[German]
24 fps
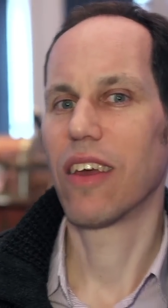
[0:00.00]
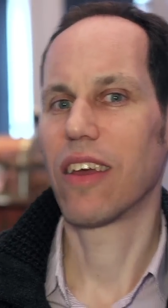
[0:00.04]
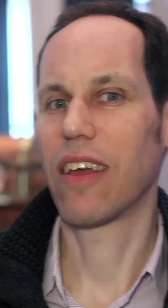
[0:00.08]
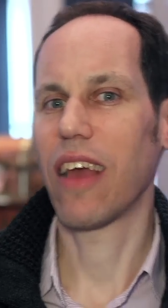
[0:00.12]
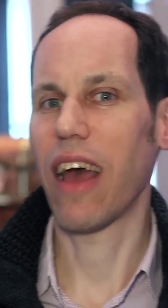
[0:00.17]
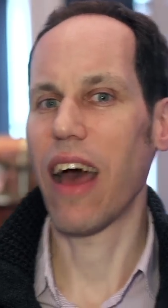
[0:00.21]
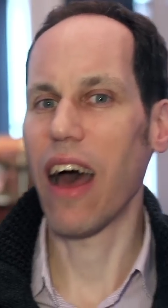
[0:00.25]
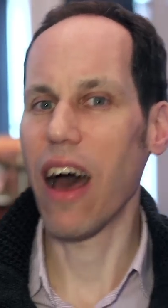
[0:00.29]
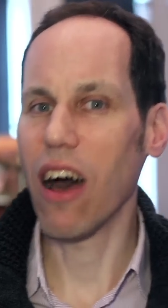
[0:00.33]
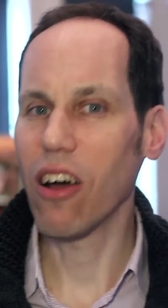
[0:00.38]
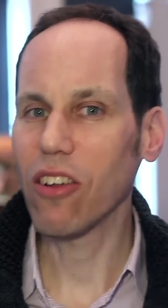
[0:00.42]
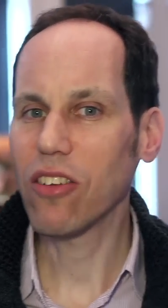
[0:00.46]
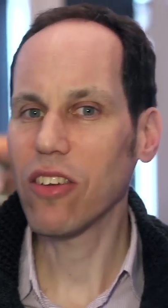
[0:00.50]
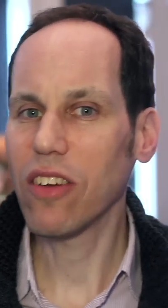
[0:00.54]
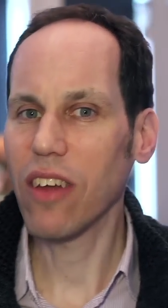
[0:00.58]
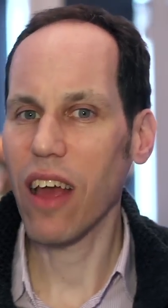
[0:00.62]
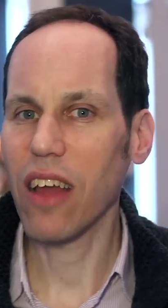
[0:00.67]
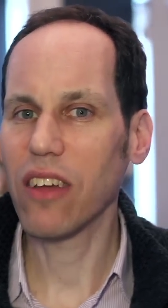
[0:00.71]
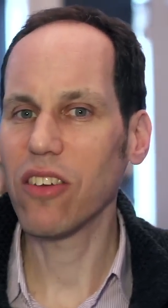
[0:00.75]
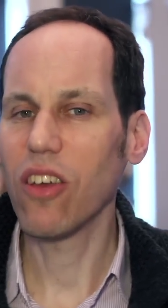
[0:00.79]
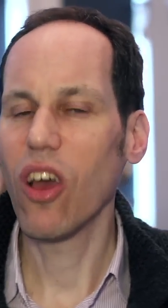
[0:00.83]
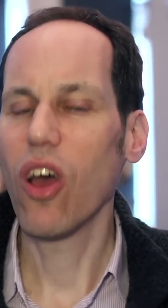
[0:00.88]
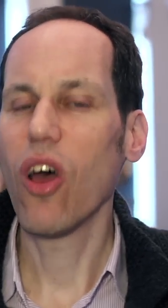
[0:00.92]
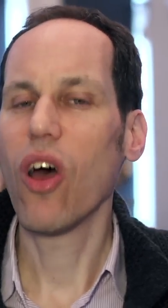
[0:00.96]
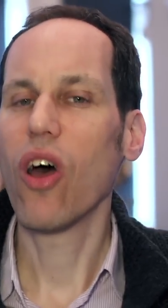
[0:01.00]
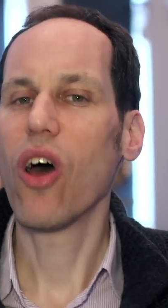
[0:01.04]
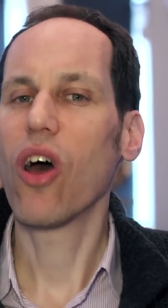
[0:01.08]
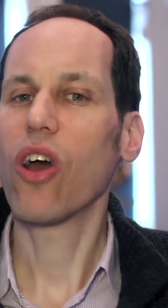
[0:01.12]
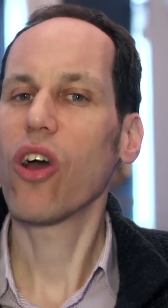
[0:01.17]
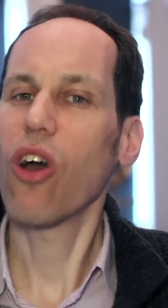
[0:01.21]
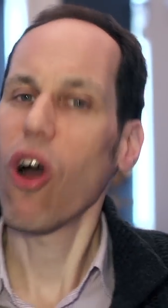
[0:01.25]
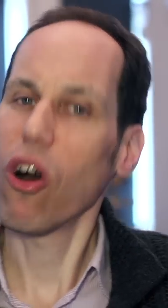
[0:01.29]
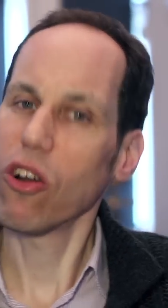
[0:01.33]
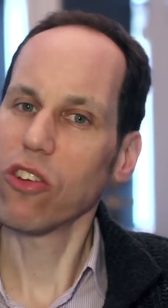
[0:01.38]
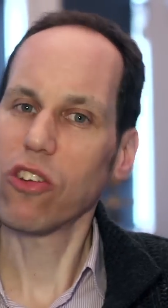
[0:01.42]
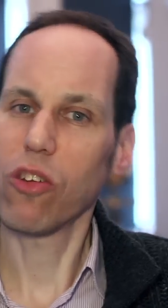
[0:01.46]
gehalten hat,
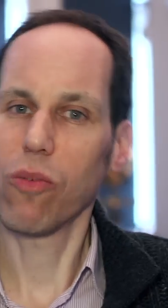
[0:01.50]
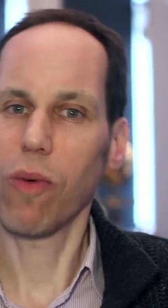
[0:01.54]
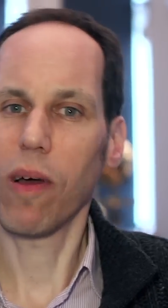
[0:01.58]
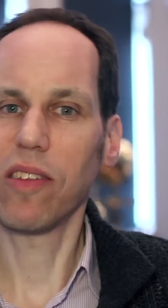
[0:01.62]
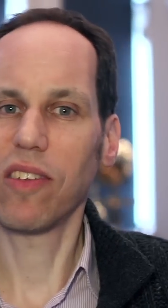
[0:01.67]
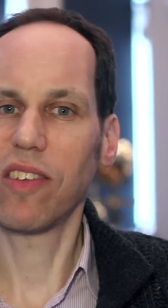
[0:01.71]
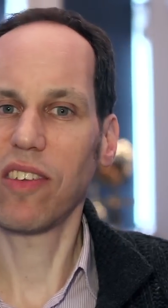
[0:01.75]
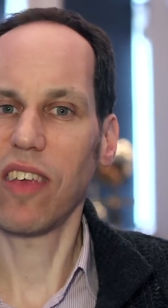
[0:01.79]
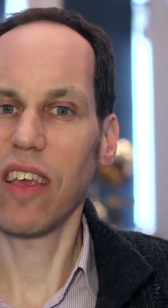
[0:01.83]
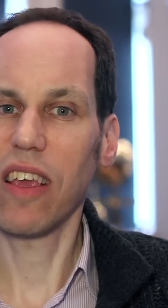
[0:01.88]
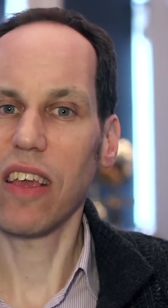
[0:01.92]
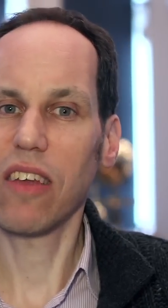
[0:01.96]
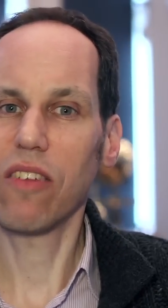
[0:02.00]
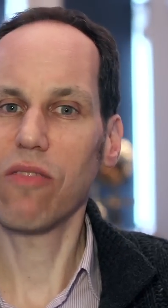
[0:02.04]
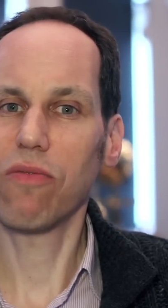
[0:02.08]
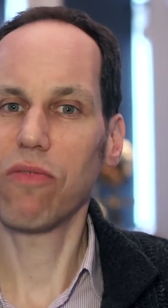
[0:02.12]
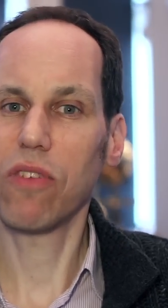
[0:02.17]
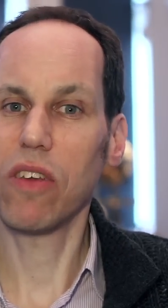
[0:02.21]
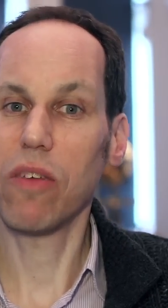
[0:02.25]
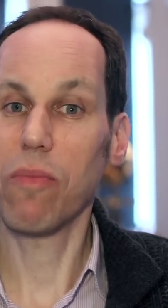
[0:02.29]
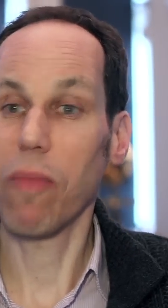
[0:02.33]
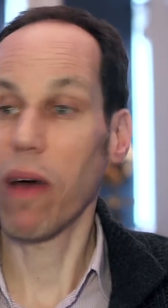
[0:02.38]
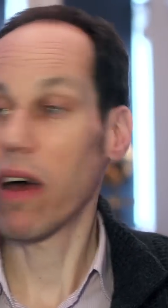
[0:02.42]
konnte man sehen, wie